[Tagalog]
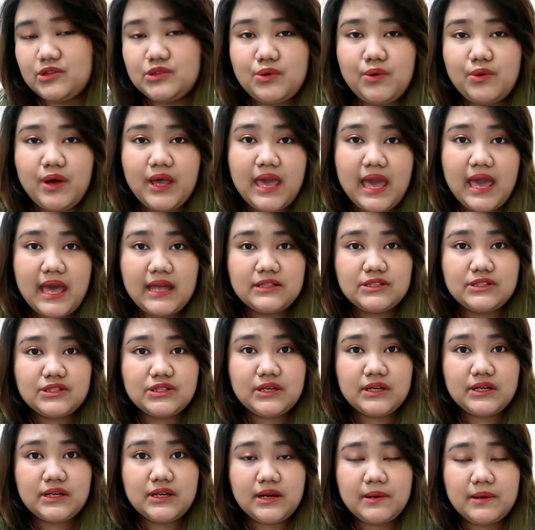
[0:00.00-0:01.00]
So, I
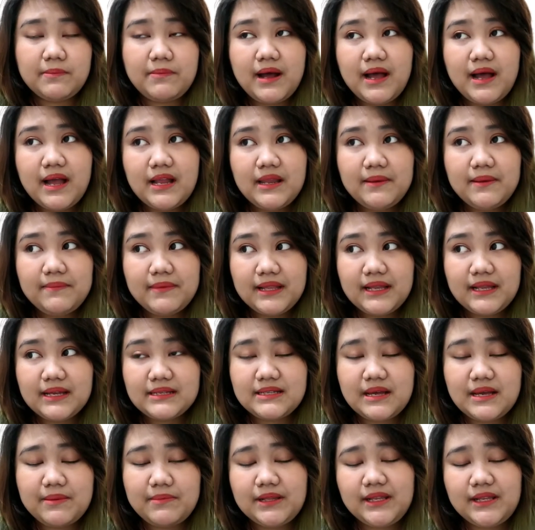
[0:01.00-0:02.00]
answered her, baka naman
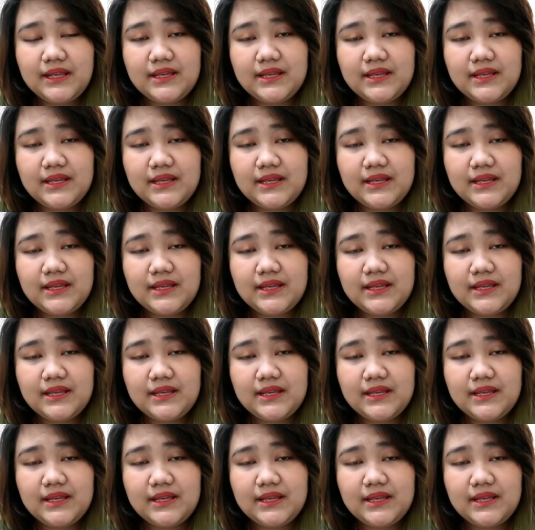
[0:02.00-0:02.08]
kasama